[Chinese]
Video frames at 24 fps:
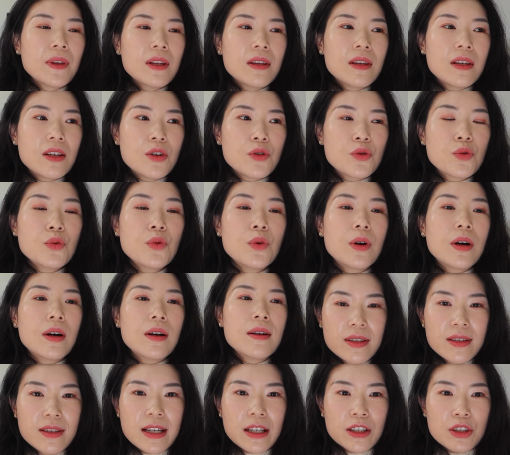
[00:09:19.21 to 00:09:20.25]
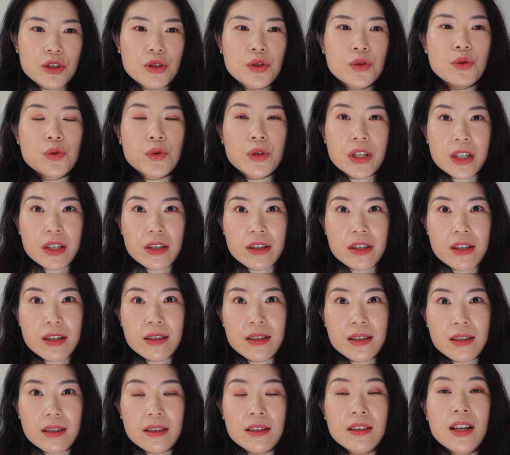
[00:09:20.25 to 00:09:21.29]
你如果想清楚这个事
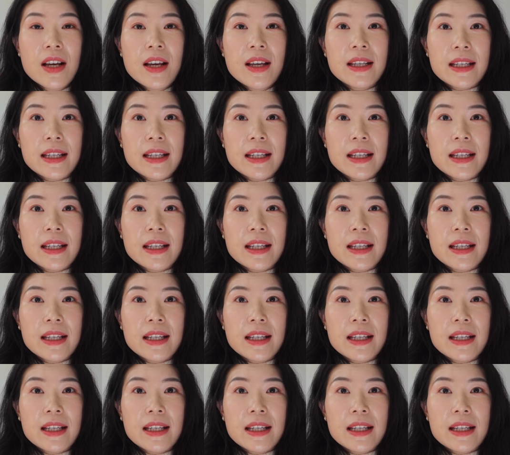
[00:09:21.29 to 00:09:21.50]
情，